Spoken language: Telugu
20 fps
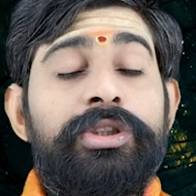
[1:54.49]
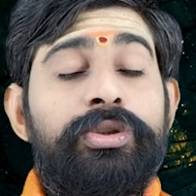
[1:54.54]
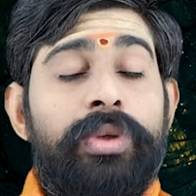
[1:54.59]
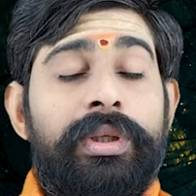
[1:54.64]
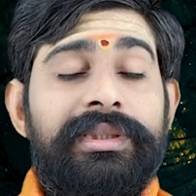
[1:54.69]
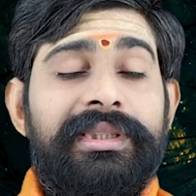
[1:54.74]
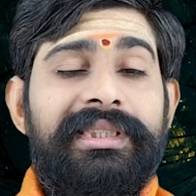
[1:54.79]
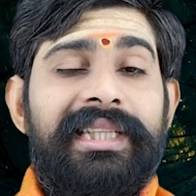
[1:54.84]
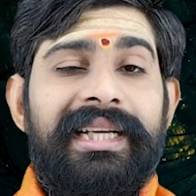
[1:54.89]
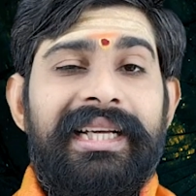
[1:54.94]

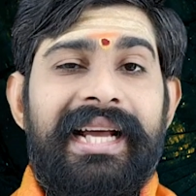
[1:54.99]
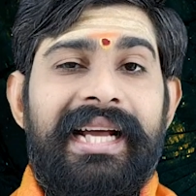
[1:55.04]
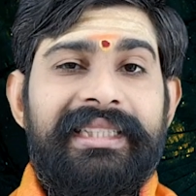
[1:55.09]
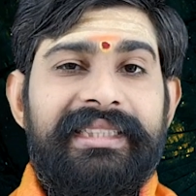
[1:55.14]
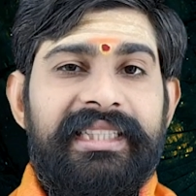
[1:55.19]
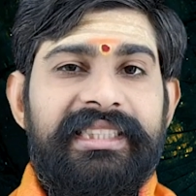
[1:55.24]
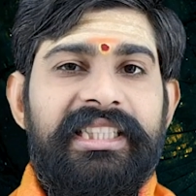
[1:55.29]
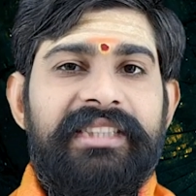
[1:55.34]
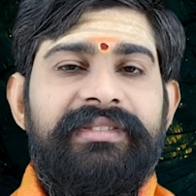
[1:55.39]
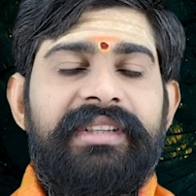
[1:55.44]
సొంతంగా
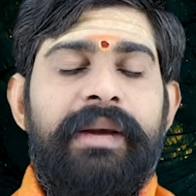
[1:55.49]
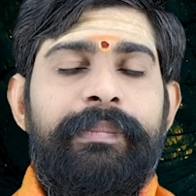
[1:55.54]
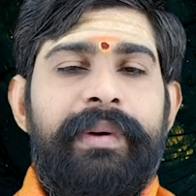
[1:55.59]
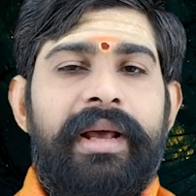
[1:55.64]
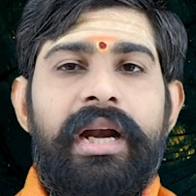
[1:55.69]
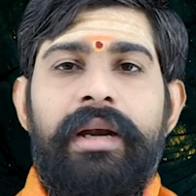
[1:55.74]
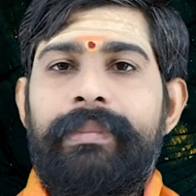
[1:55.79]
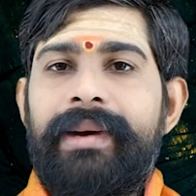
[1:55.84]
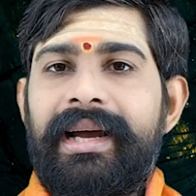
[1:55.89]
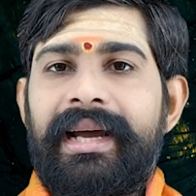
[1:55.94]
చేసే
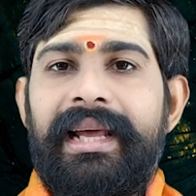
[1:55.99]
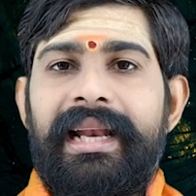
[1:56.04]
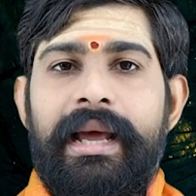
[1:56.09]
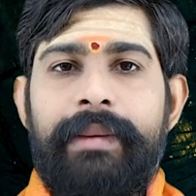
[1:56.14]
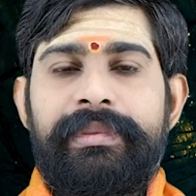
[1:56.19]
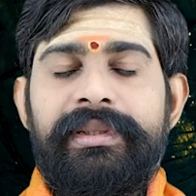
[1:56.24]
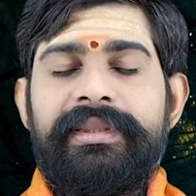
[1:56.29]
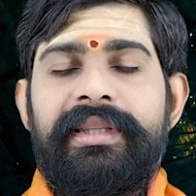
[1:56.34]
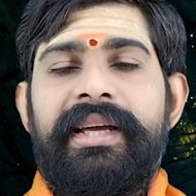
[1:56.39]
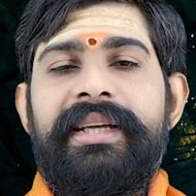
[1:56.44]
వ్యాపారాలు బాగా
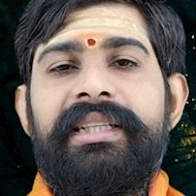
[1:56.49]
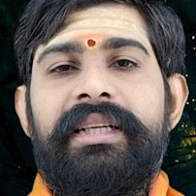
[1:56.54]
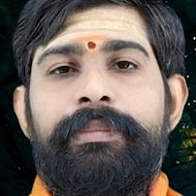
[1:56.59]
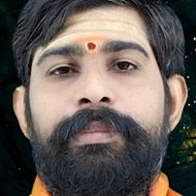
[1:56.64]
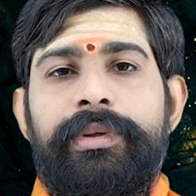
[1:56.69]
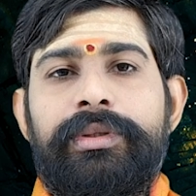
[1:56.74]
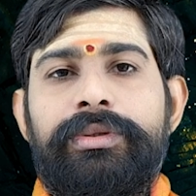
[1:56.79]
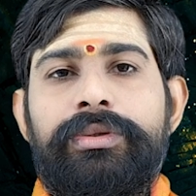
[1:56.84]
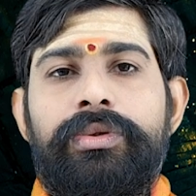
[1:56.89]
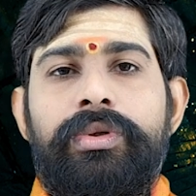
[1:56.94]
లాభిస్తాయని
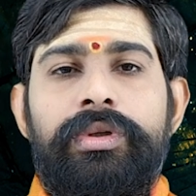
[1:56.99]
చెప్పొచ్చు